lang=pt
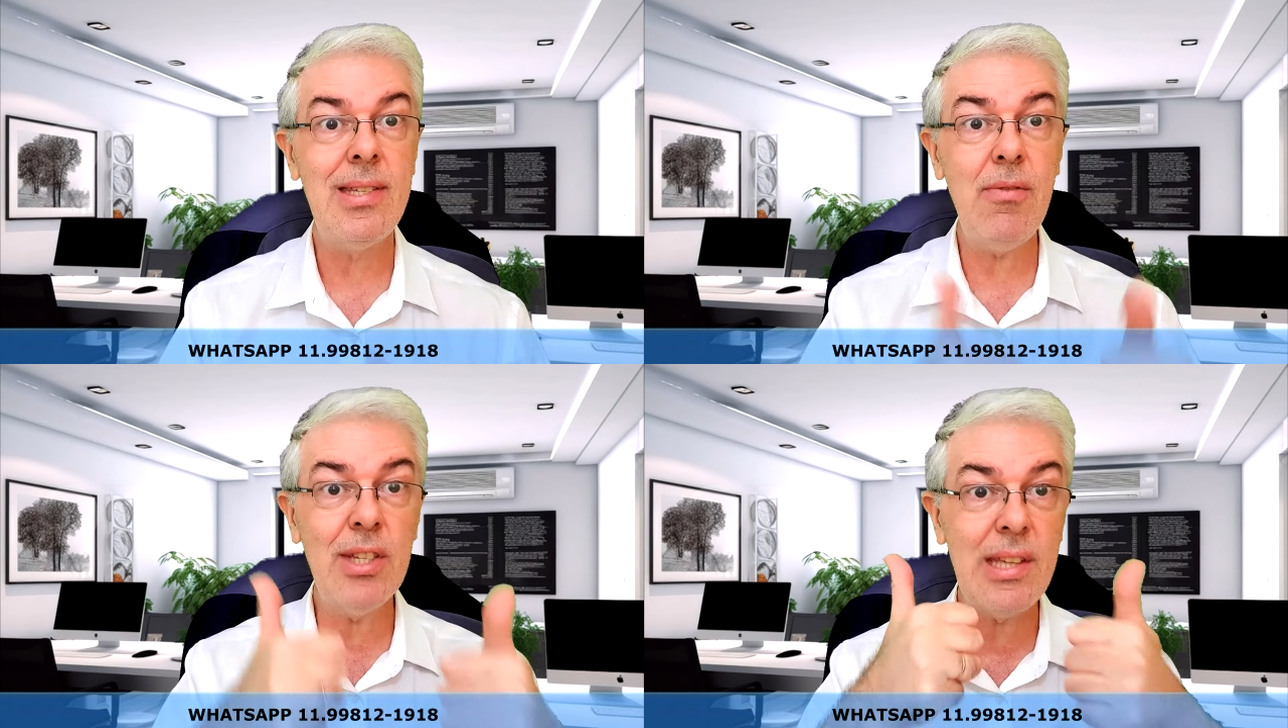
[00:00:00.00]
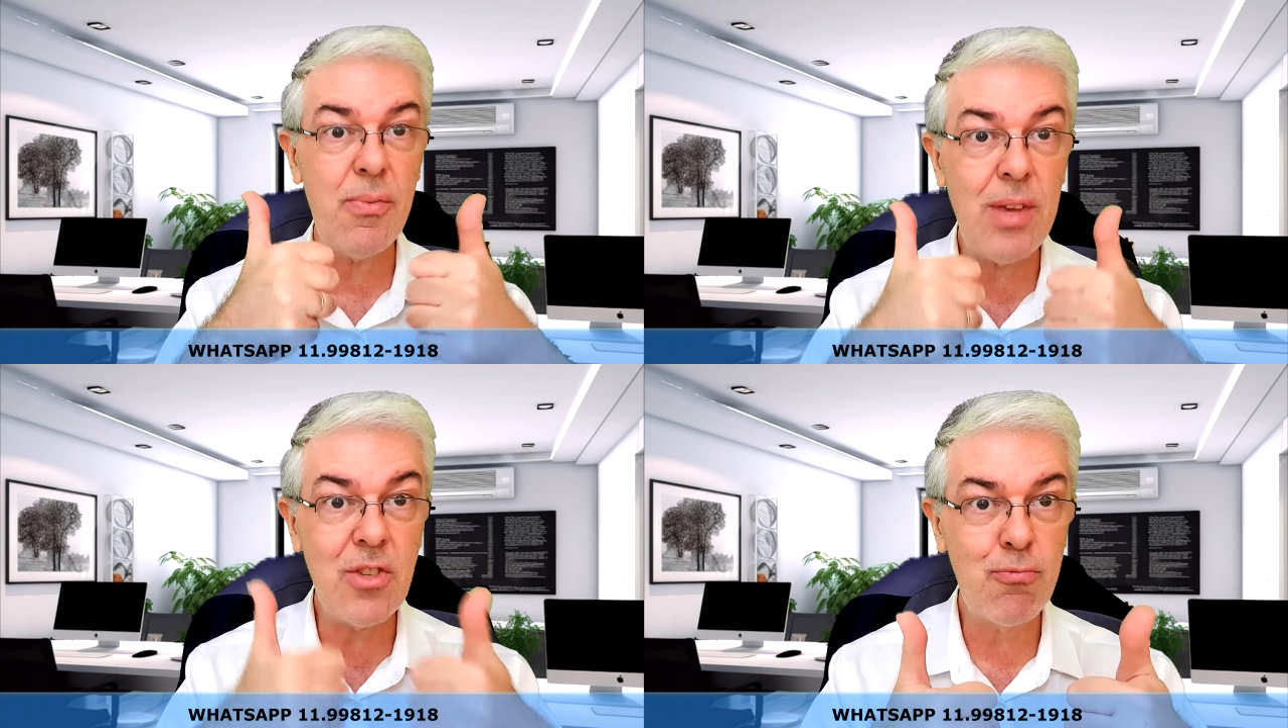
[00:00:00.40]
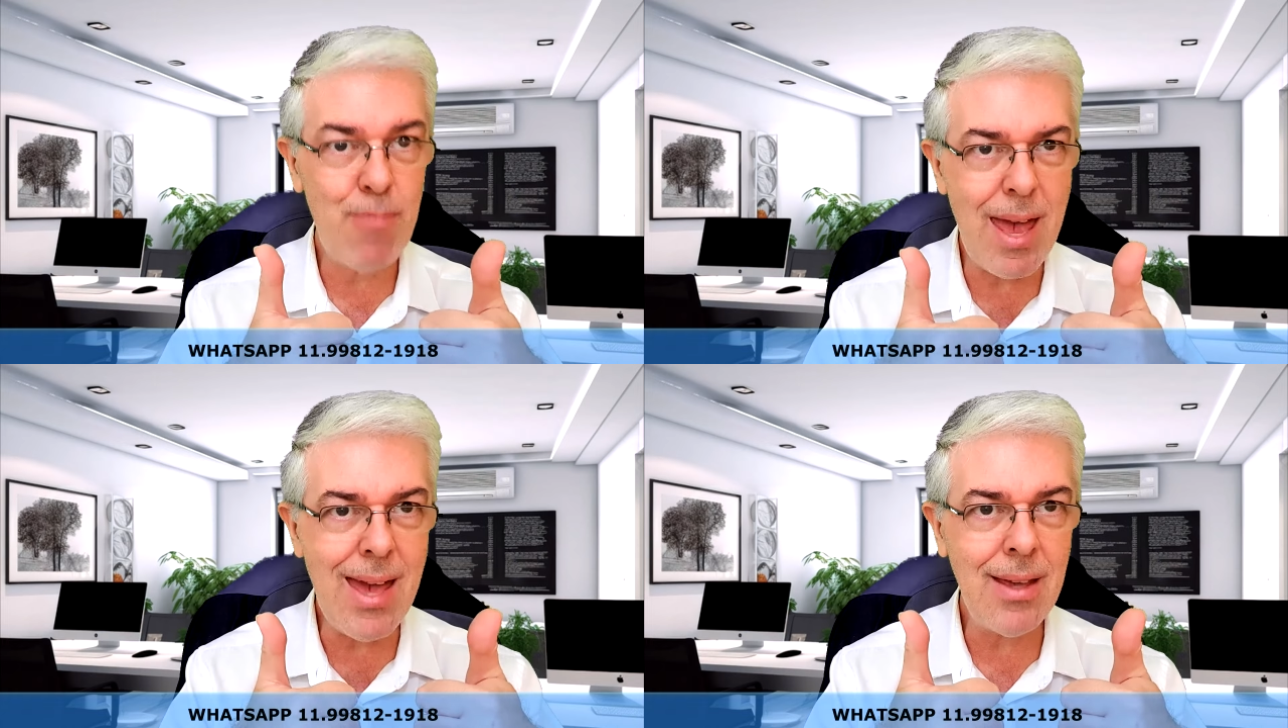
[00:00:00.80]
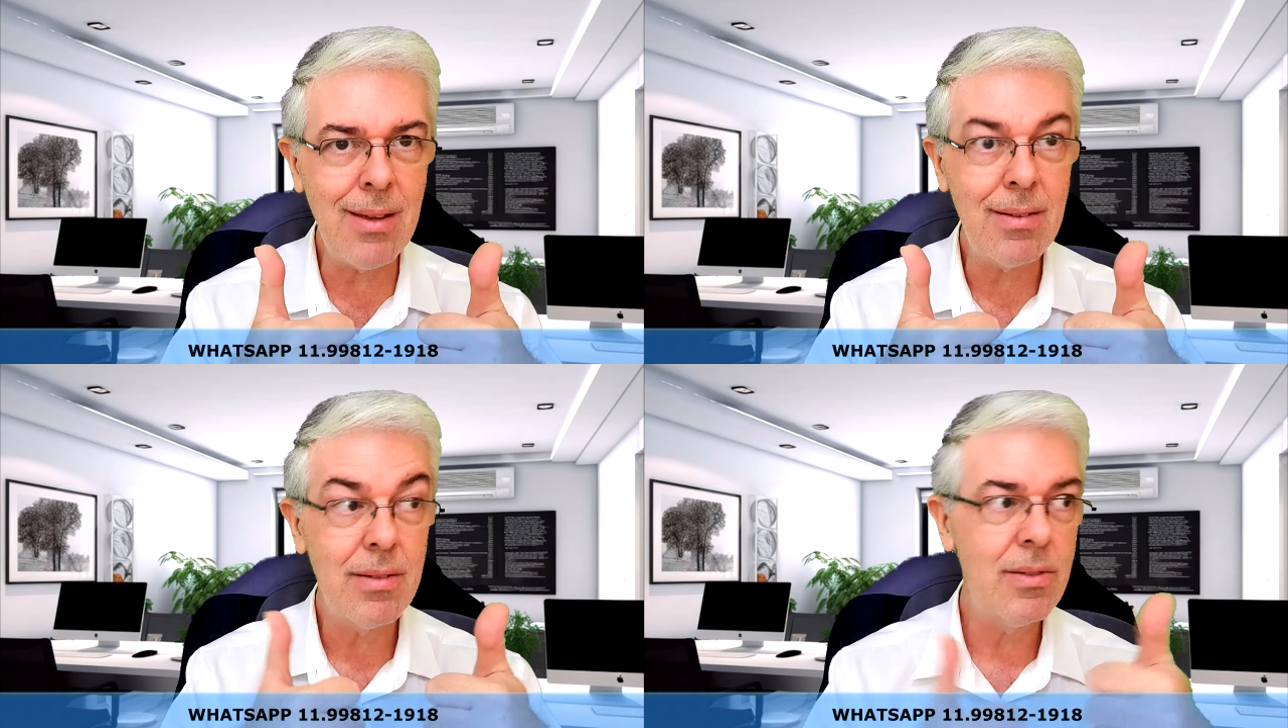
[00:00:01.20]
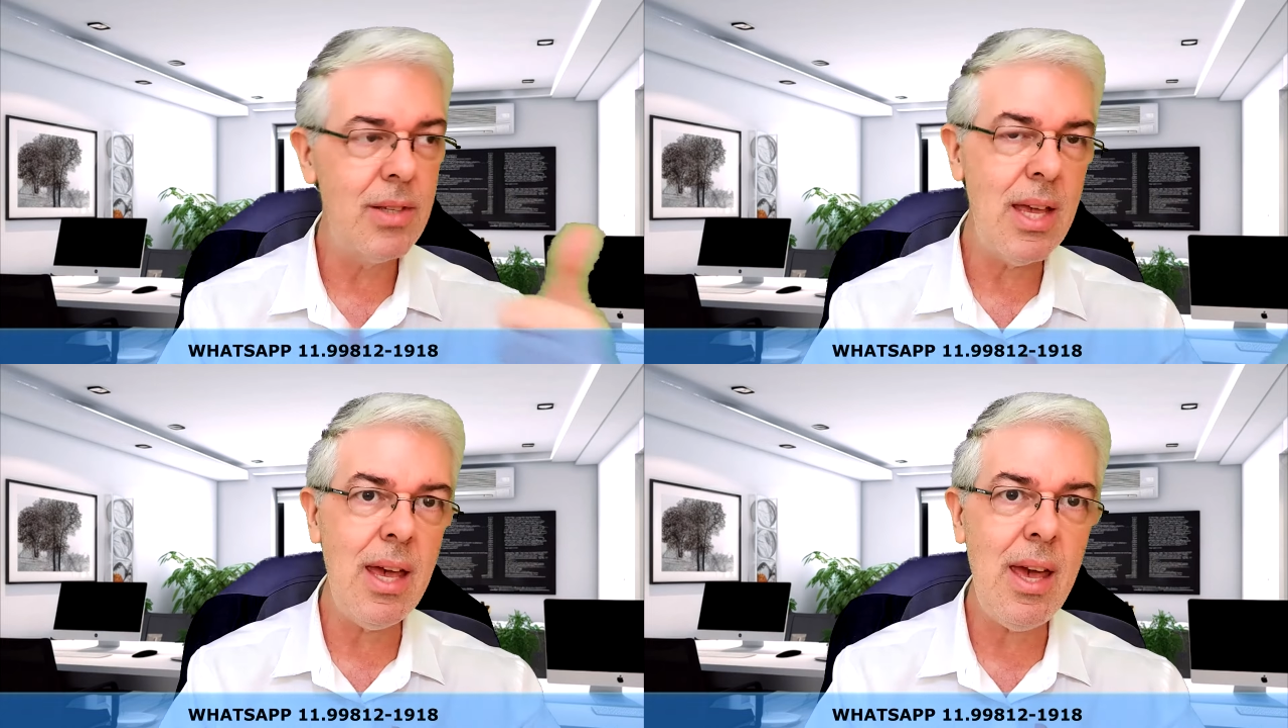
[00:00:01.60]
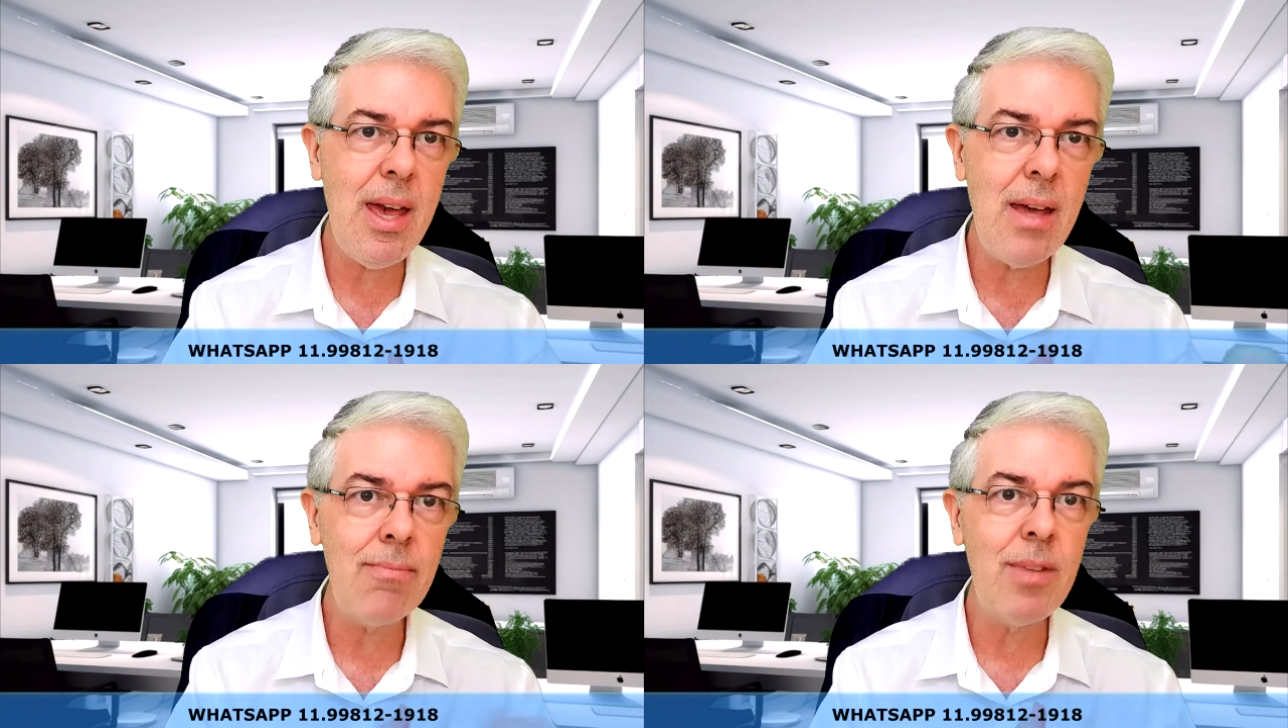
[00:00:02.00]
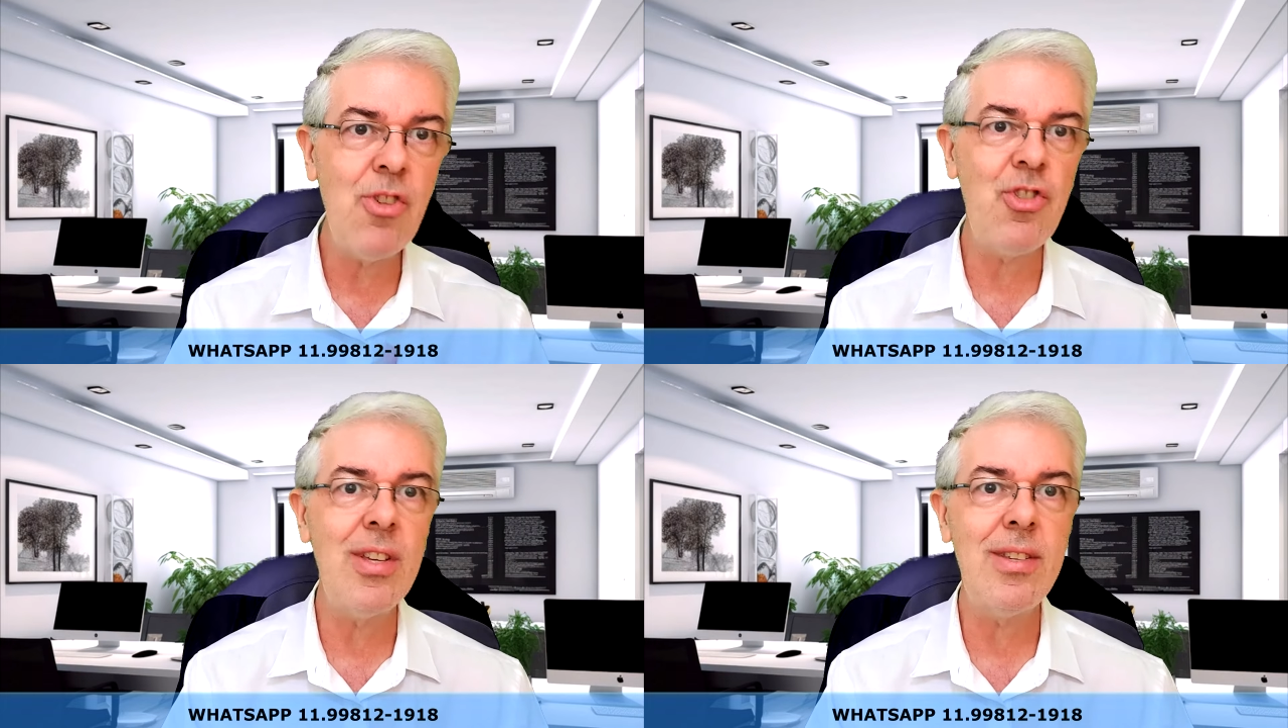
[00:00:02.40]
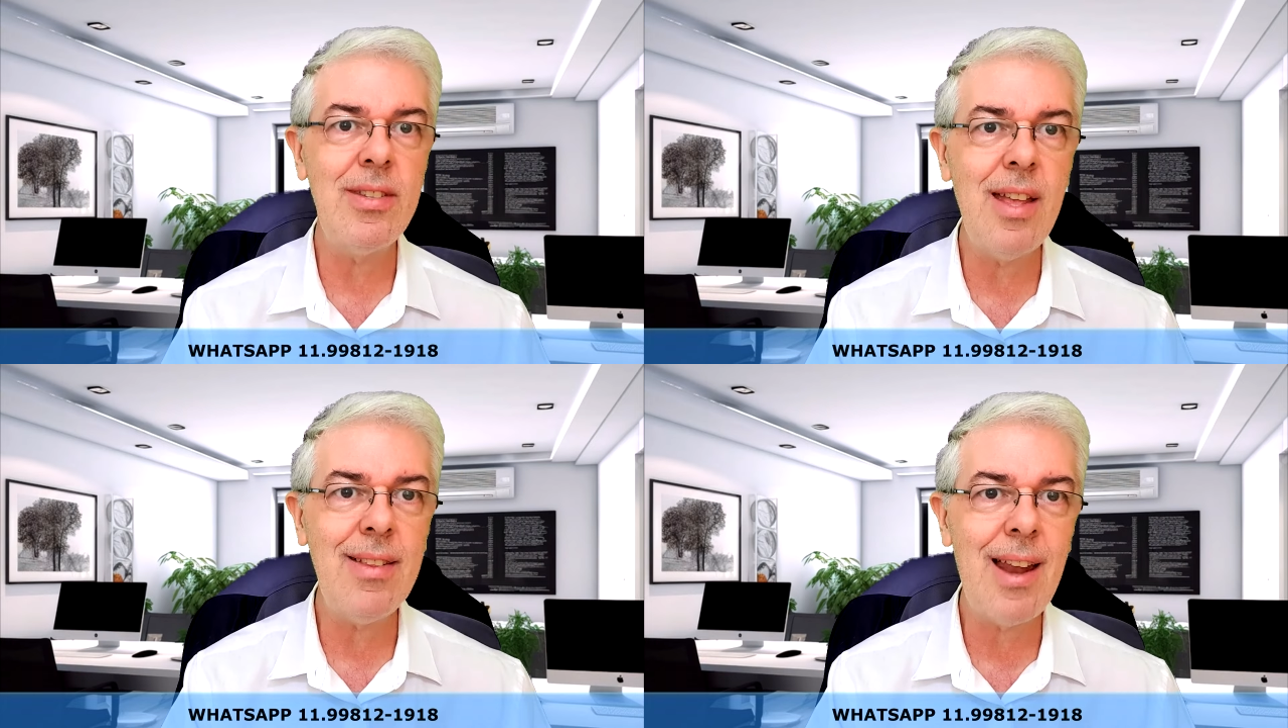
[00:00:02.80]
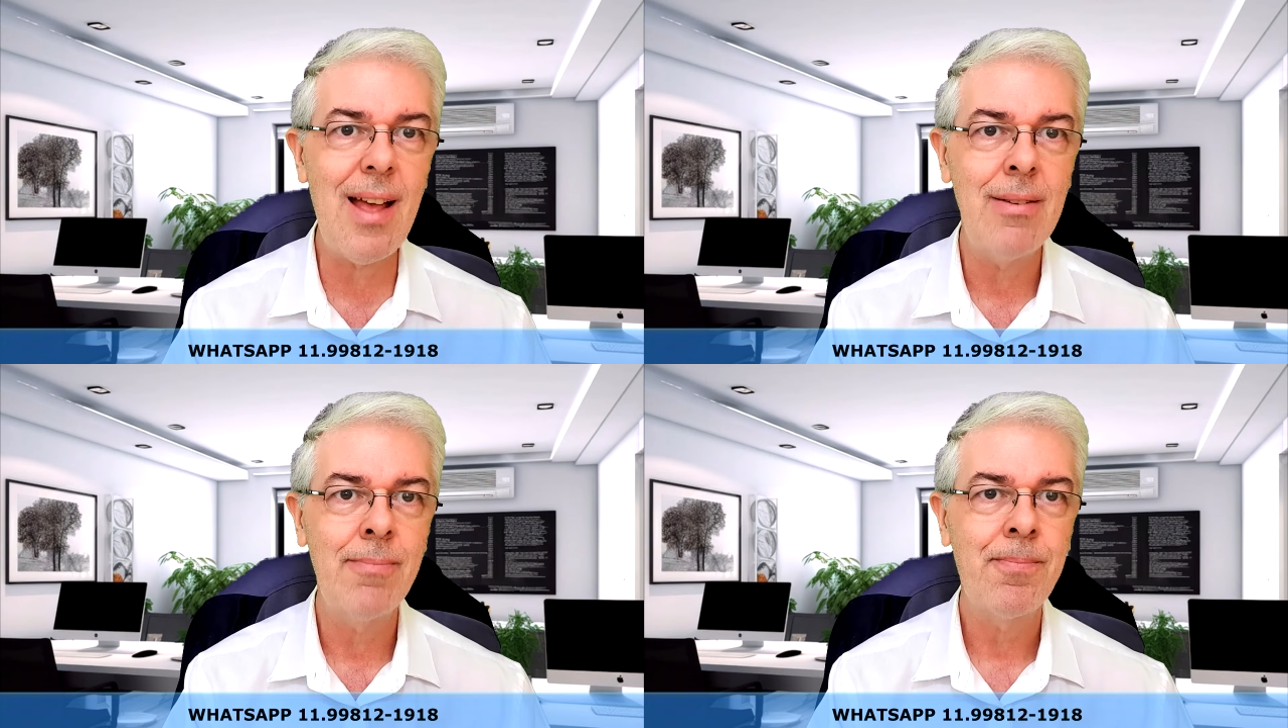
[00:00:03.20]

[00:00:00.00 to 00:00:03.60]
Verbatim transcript: Se você fez bem, você tem chances de entrar.